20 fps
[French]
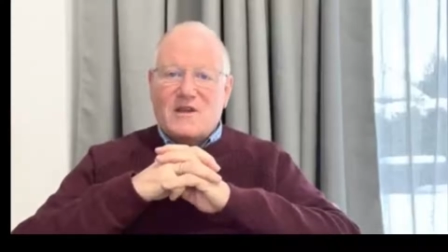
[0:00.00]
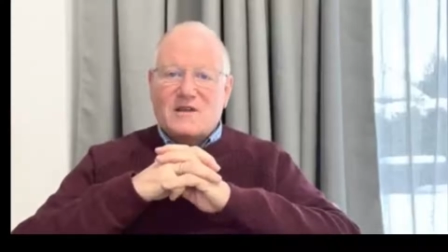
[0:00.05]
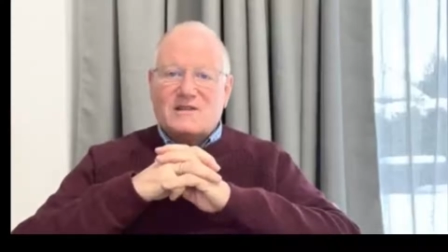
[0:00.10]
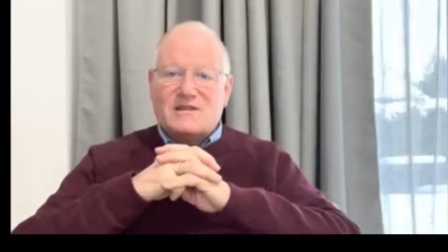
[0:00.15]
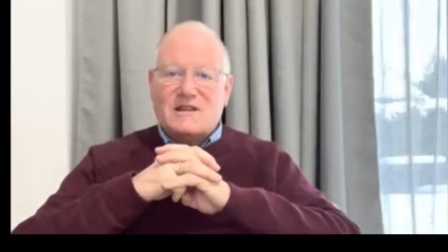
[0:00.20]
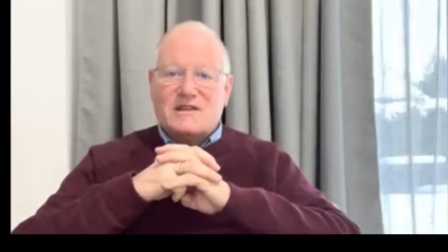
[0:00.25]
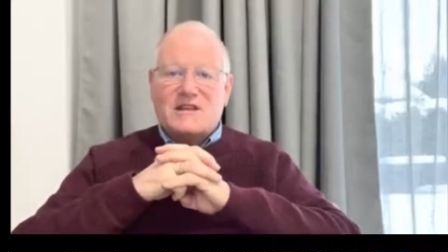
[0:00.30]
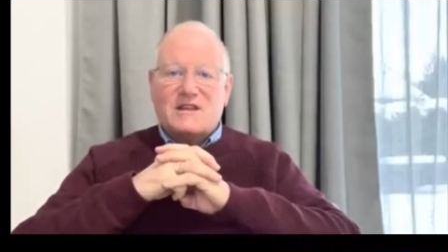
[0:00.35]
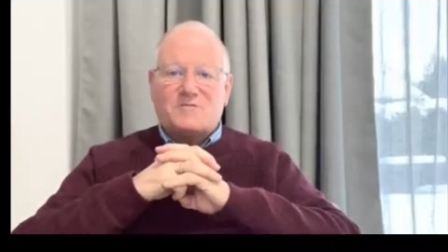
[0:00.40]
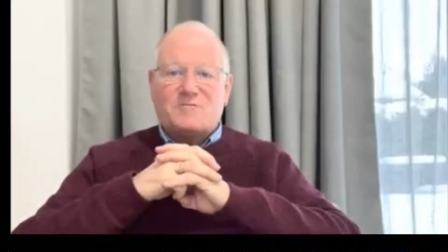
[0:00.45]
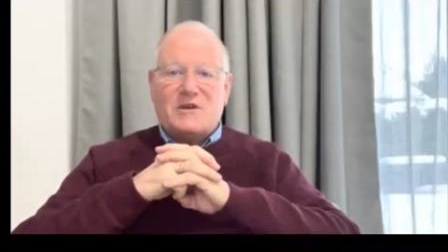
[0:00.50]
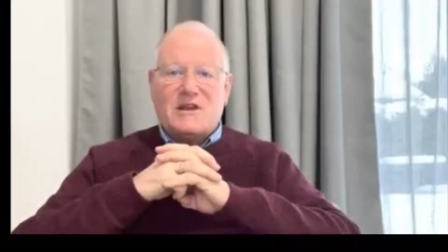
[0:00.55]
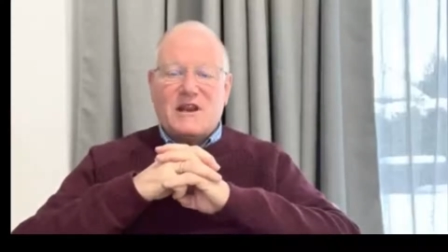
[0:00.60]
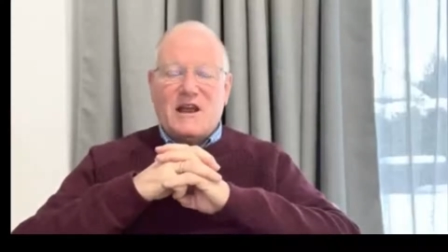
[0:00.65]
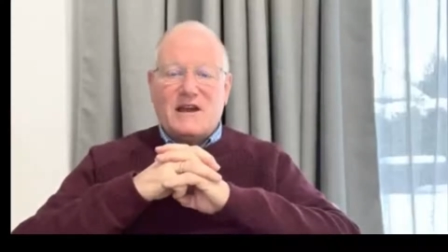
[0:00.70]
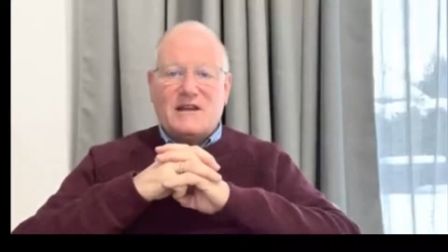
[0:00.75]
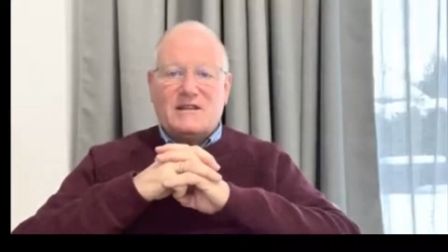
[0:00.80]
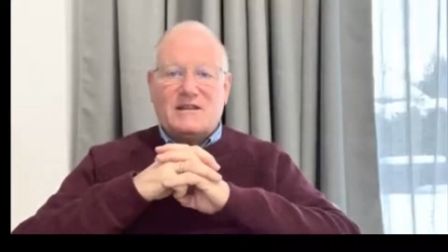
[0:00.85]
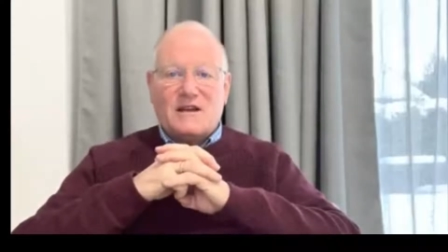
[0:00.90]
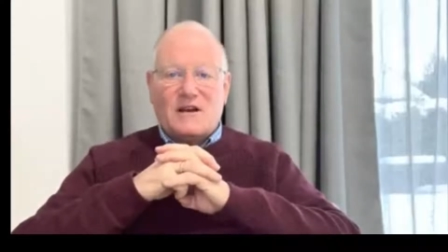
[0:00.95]
Cet
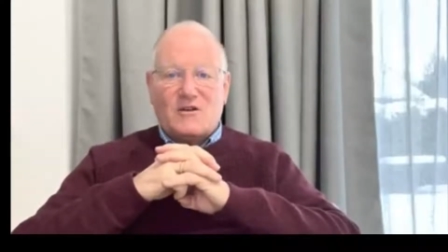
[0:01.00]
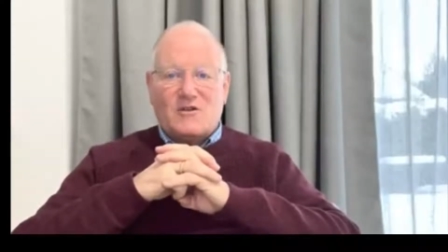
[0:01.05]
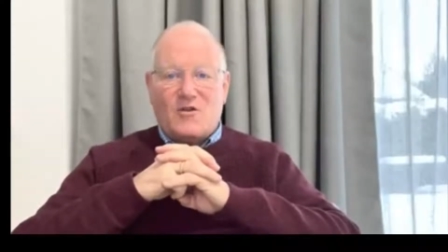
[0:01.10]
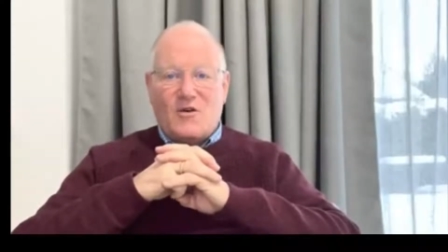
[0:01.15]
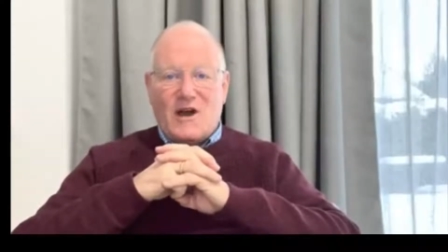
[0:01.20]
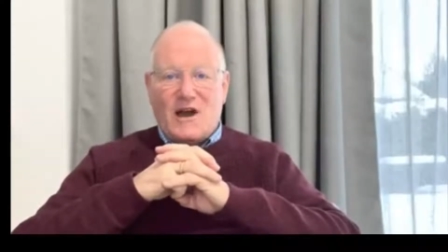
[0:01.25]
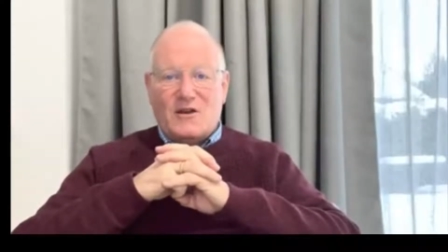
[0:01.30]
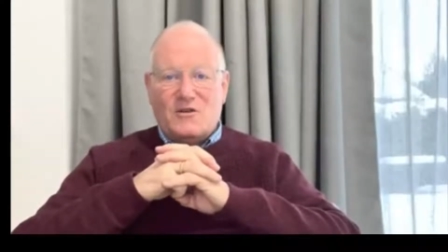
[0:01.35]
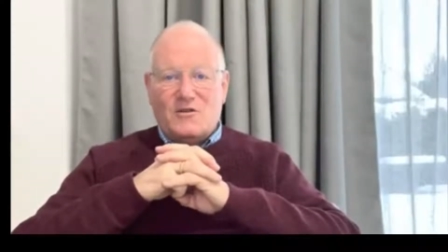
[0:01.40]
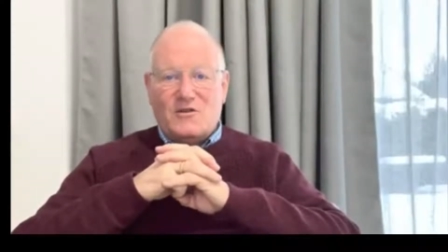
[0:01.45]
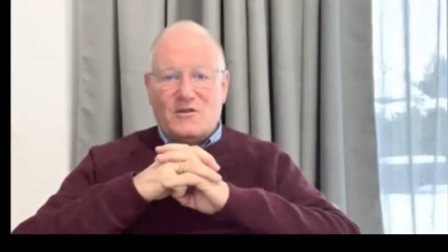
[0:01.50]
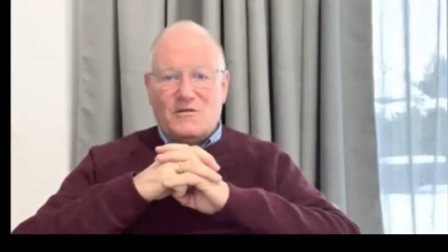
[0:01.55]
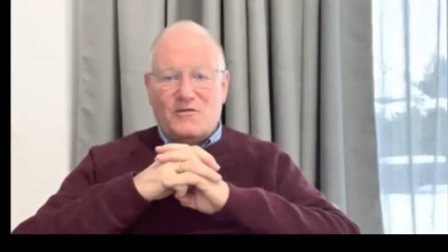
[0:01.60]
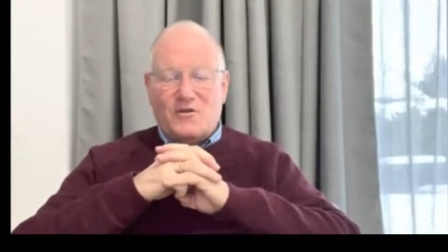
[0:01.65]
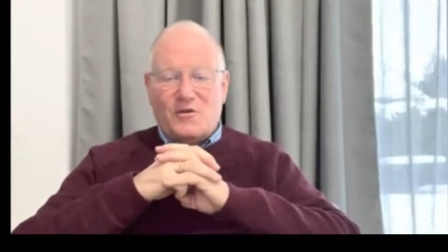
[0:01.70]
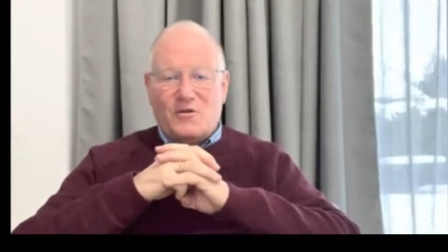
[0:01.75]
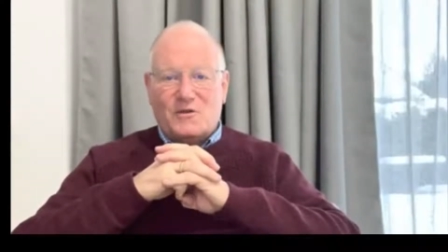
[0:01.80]
esprit-là était encore à l'œuvre